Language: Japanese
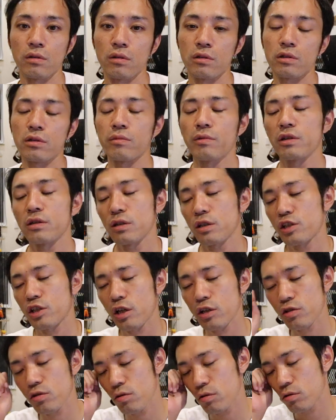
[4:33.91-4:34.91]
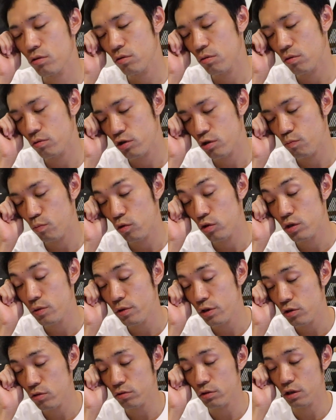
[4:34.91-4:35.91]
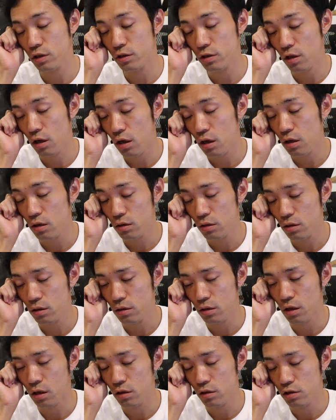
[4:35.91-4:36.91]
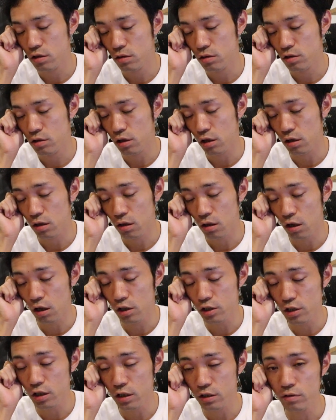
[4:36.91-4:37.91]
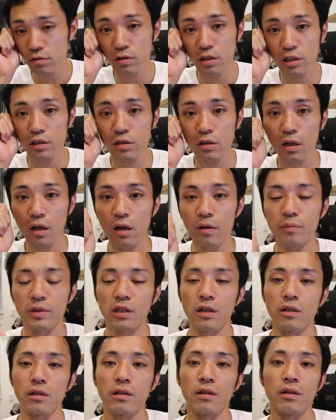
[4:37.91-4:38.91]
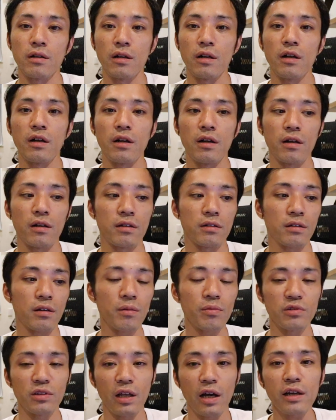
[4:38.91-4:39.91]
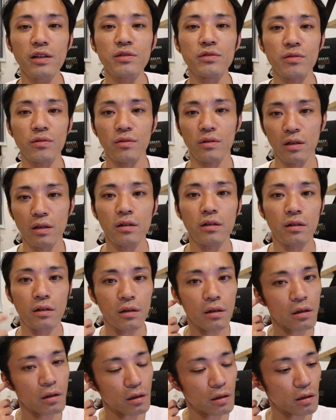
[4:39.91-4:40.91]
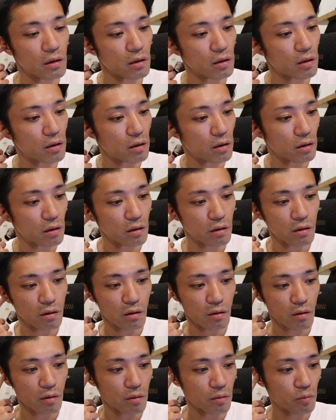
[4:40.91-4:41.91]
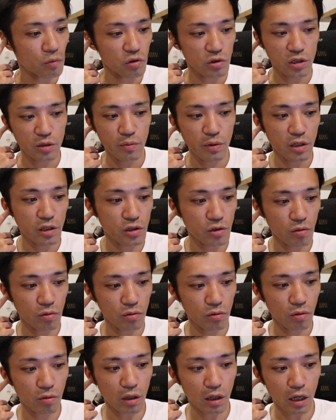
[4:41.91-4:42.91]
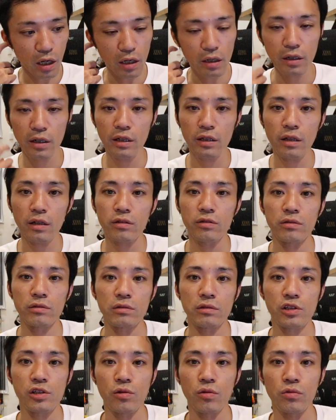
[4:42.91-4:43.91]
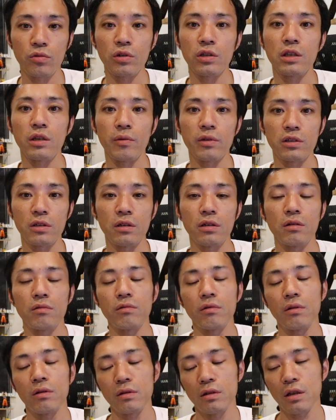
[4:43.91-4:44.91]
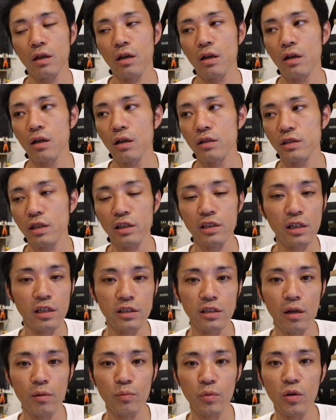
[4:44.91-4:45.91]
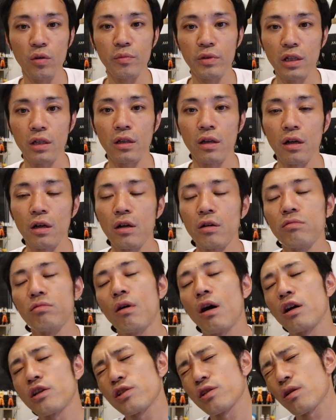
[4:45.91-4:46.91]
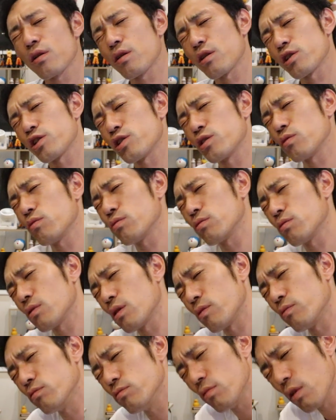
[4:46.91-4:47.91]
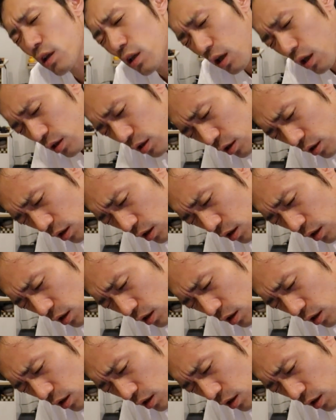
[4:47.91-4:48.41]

すいません社長今日モチベーション全然上がんないんで会社休んでいいですかみたいな多分ないですよねモチベーションとか関係なく仕事行ってませんうわだからサザエさん病みたいなうわ明日から仕事だうわ嫌だ